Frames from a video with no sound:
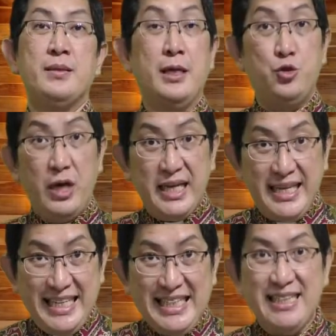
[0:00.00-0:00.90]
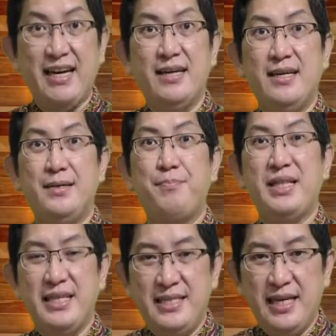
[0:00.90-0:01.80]
dan juga kita
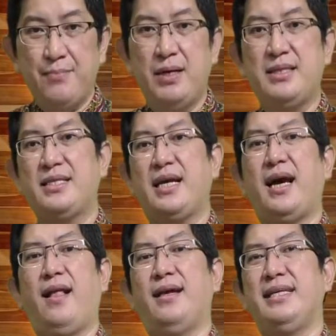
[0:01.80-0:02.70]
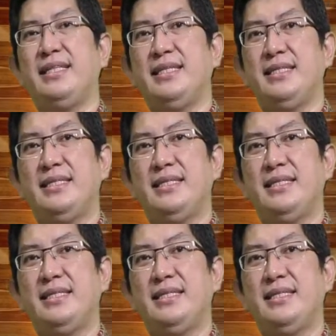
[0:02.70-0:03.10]
pada zaman sekarang ini